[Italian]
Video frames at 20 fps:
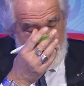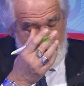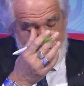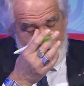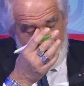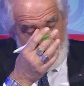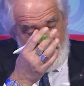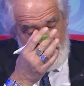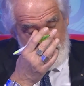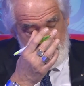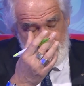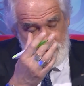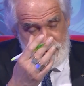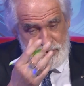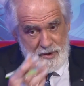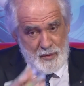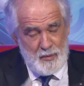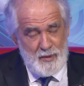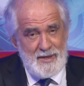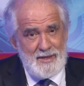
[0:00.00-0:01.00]

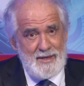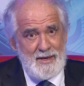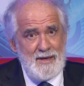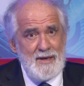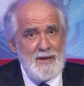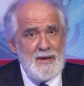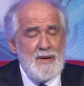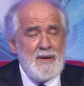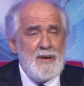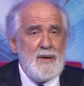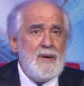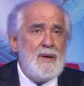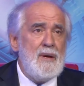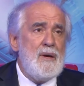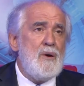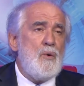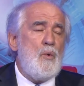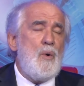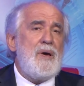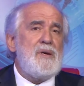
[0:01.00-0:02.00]
nevralgici. Quindi
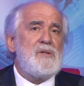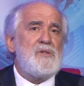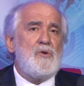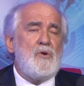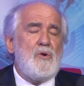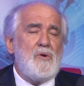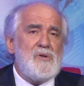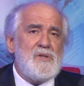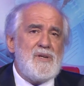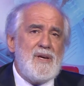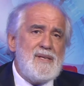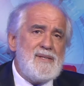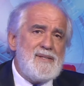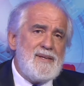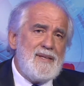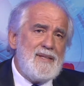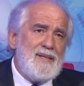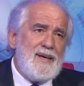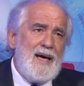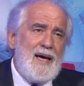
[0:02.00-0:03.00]
questo, senza
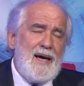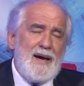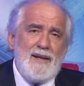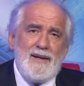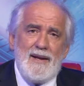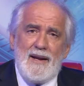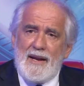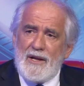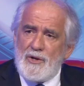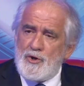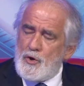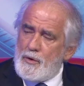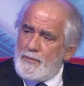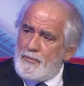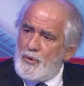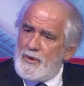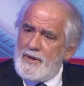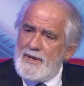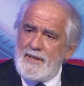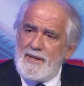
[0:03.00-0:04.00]
entrare nella
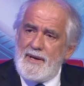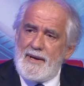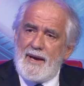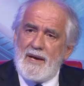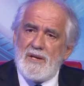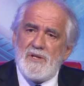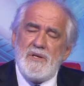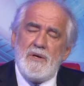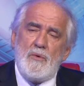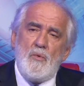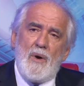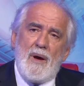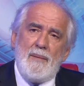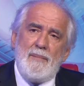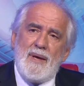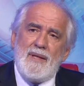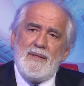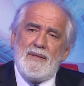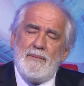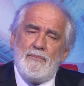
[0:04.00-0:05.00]
geopolitica,
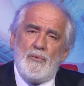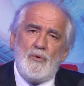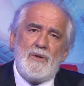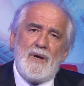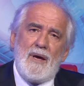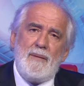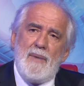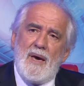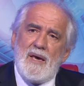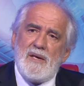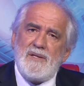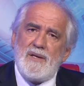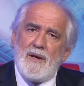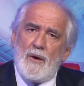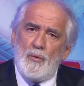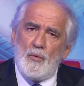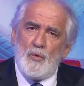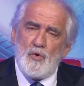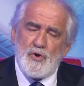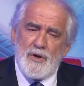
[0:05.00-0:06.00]
sicuramente potrebbe essere
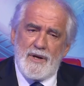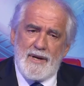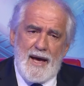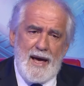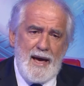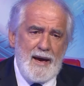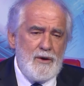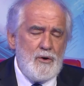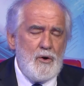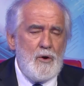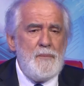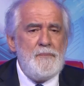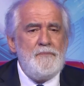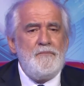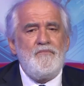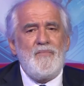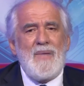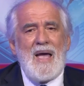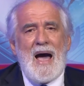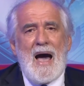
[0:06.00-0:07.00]
uno scenario
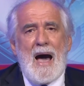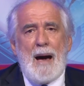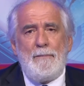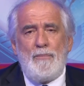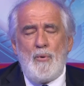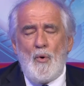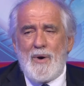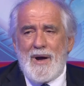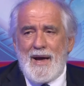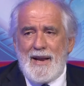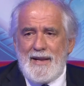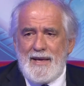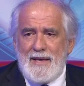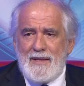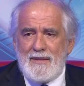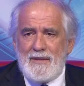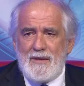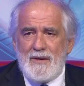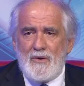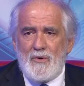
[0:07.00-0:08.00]

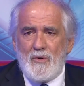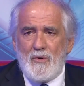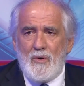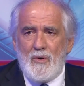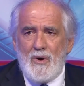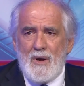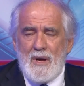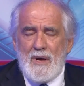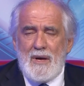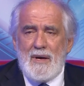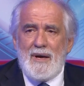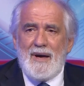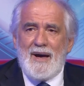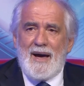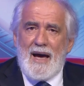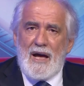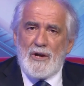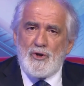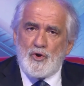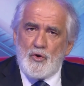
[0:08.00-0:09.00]
apocalittico
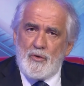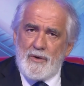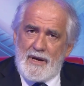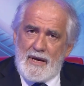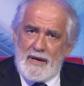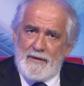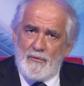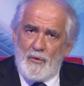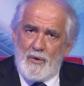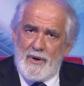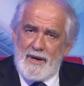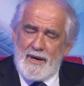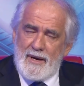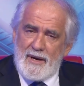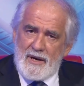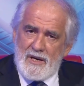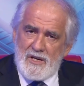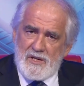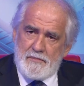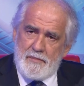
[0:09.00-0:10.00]
ragionevole
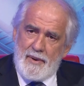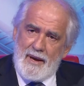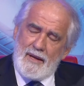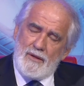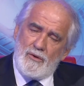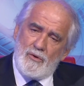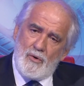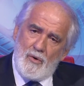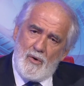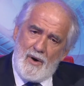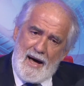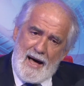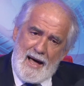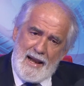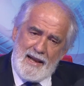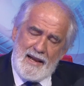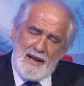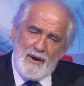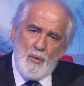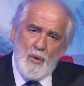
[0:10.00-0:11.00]
rispetto
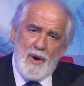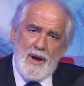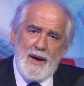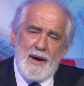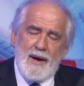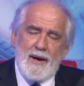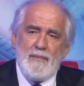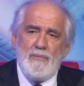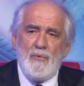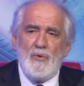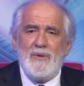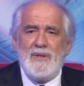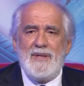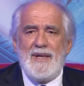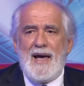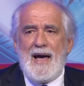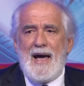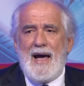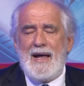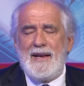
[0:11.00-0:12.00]
alle guerre
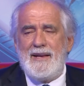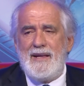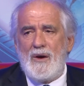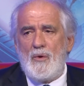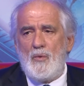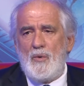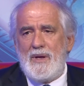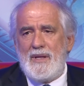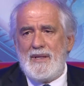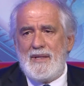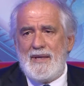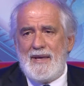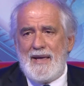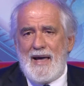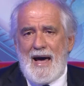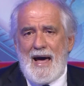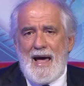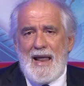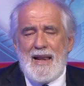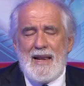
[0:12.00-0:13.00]
mondiali e quindi
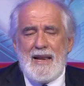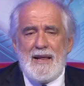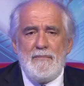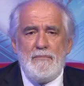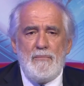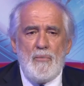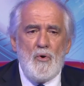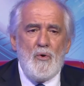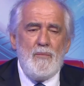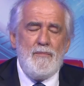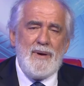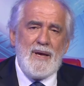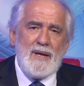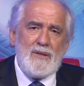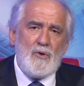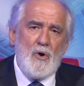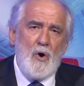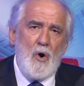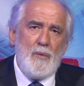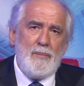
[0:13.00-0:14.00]
alle bombe
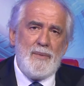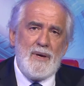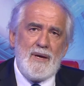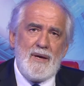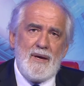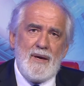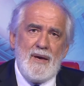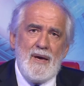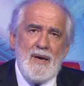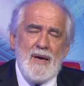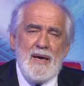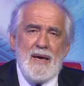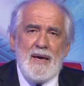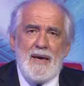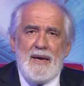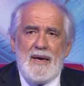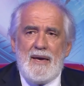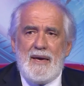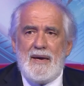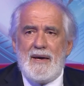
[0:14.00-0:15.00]
atomiche
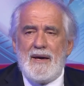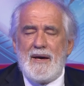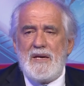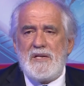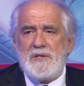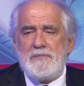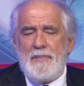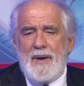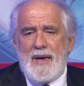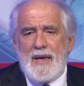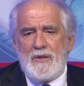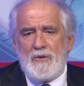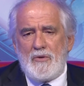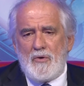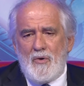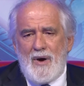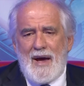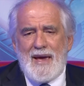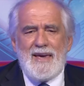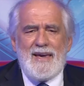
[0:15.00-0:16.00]
e
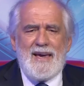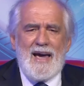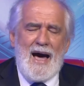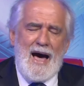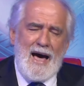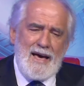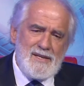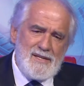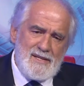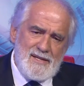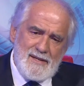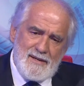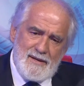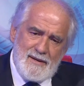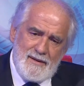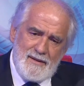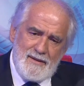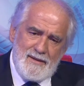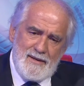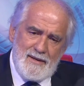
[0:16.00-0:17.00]
rispetto ai
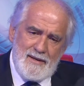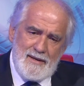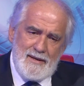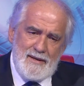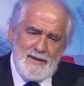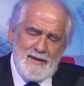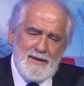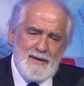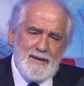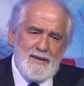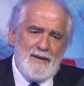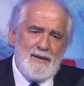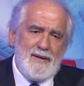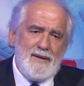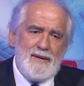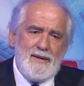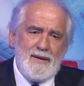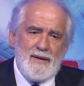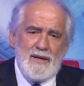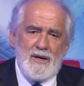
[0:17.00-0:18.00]
gas di
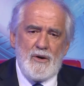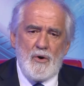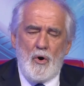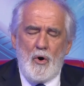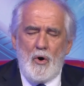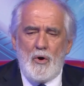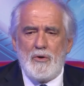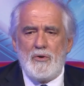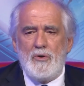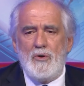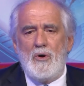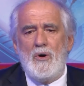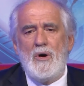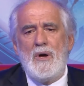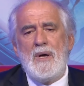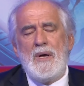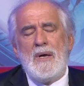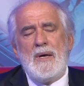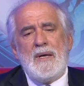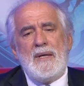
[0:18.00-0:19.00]
eh, ricordo
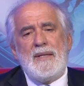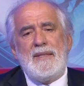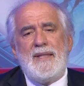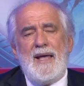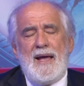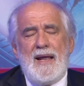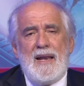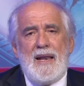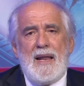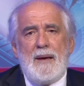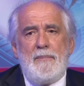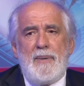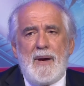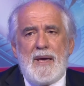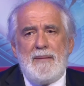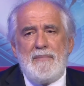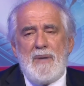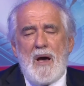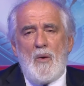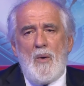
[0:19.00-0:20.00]
della
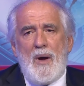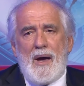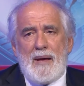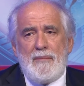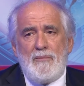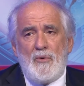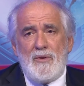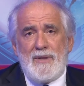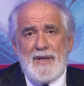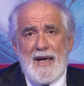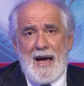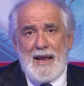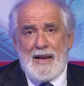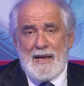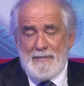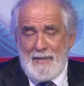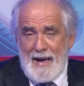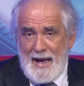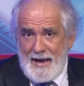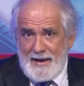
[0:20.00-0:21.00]
prima guerra
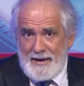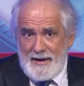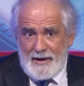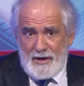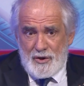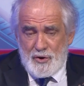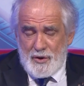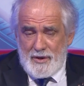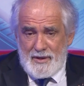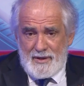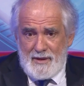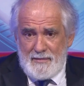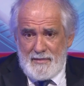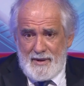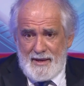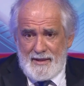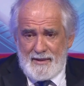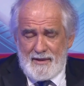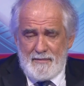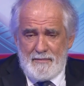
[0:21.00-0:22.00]
mondiale ma anche
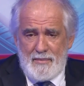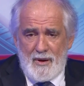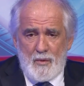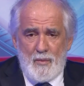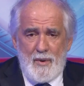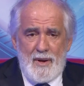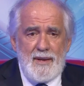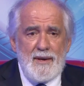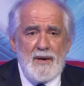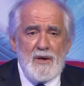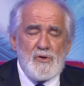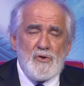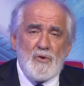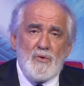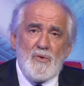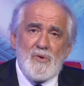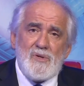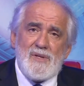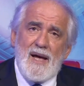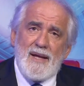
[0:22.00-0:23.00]
recentemente per quelli che
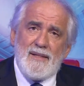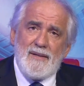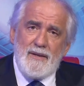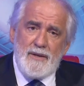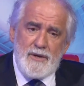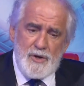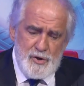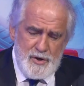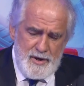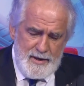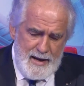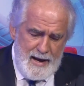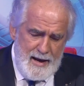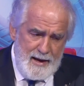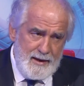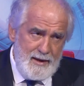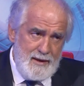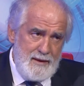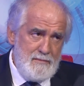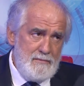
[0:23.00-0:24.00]
sono stati gli
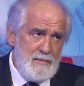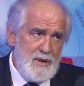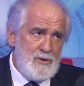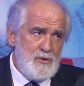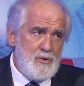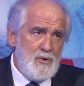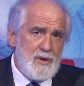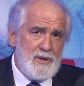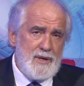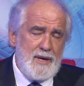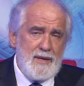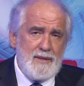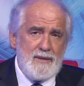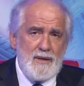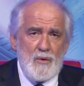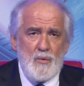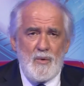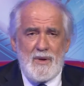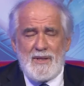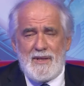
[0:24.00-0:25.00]
scenari in Medio
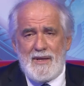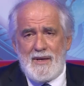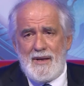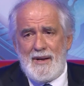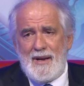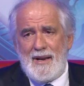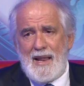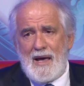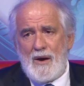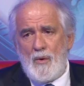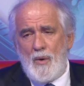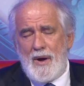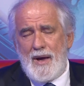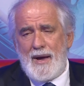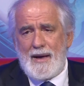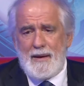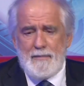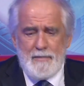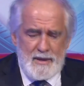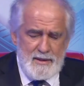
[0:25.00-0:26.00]
Oriente. Quindi la
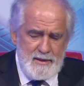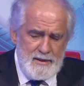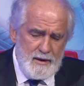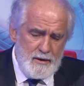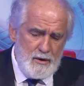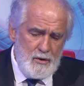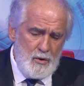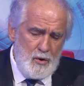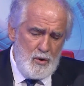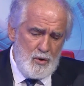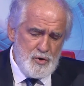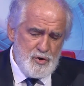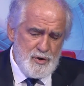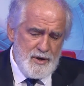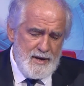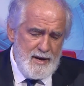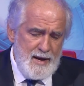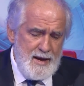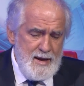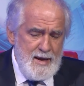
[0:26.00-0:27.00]
guerra
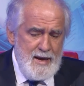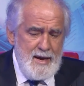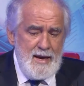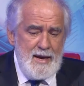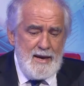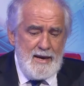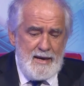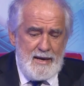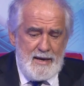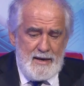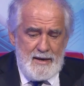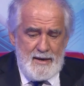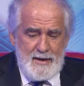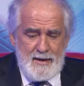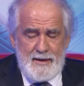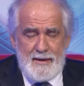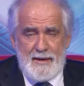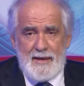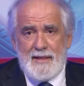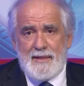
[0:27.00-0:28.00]
batteriologica e
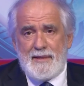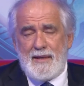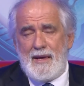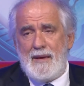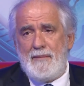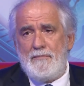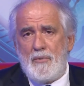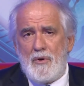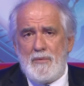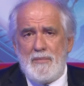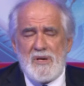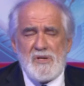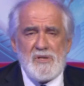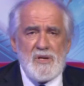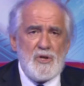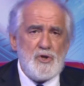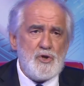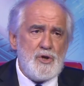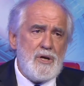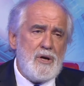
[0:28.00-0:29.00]
il tempo, il
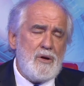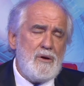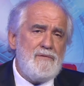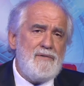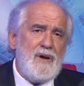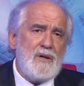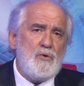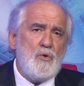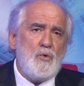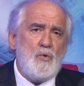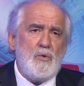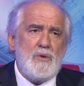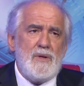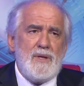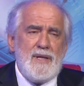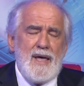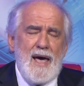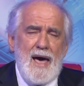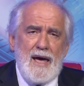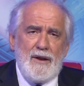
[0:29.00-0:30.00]
messaggero, il fatto
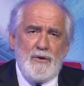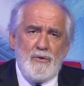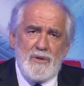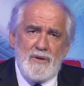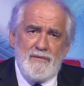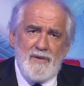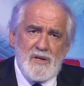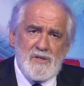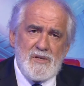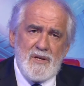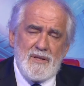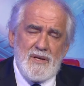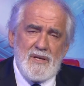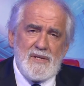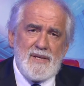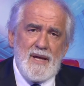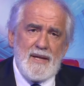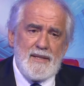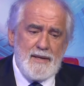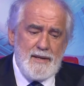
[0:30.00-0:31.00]
quotidiano, diverse
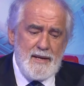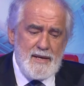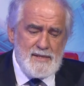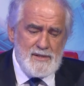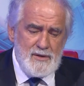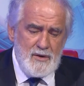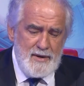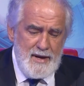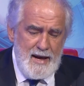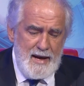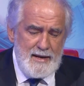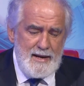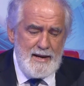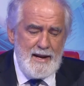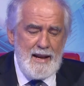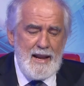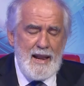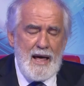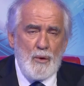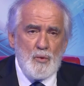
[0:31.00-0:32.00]
testate
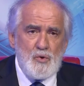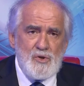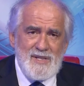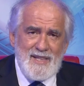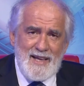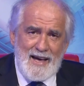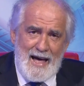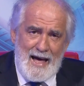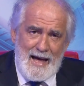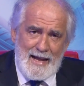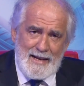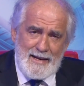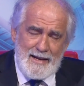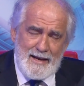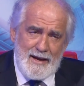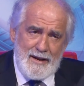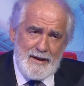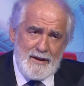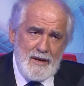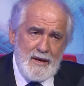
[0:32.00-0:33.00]
nazionali,
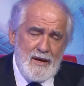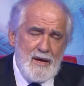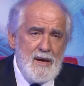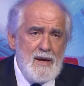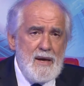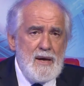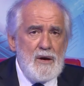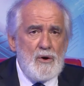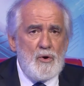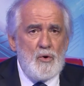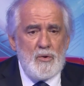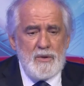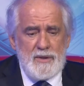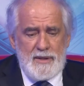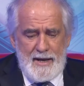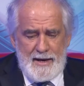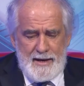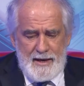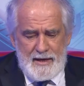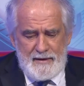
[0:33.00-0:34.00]
l'Australian con
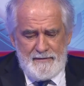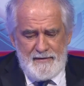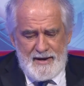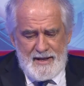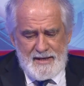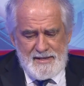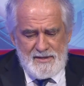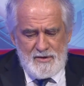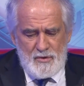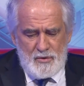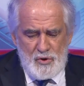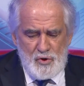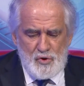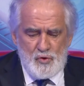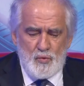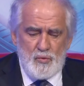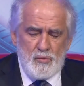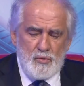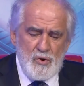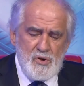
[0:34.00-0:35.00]
delle rivelazioni
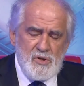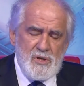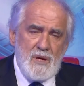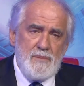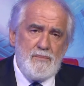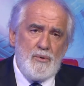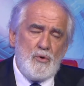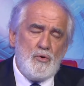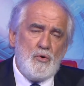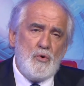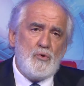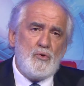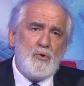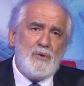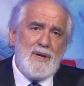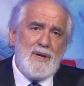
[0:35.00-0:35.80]
su un dossier prodotto